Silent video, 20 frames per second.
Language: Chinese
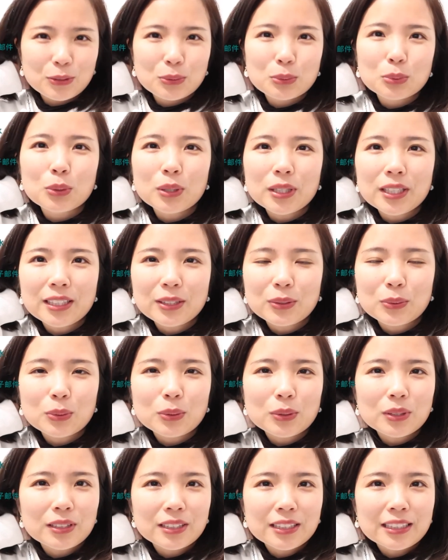多一
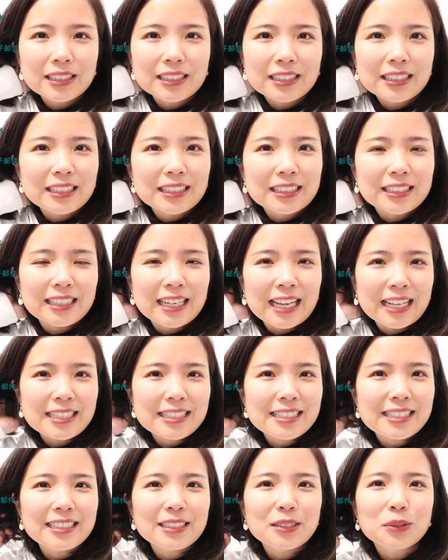多，那个篮
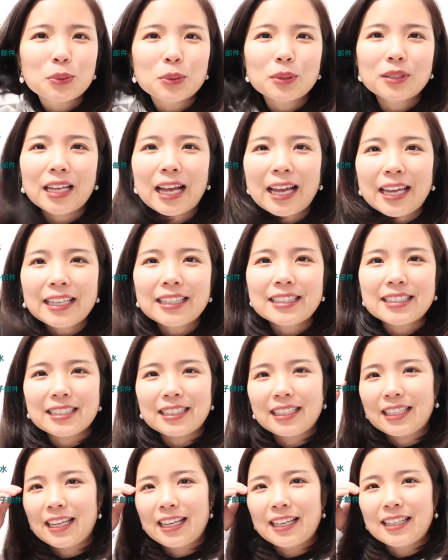子里多待几
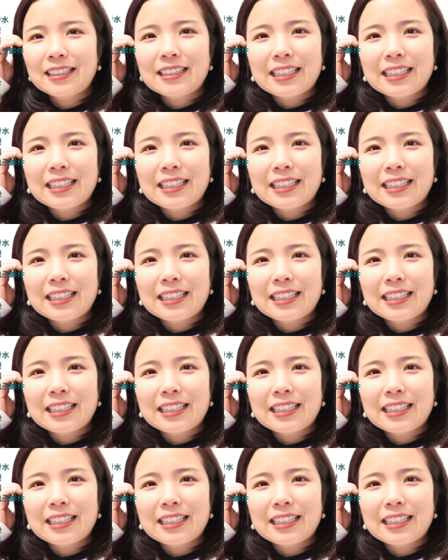天，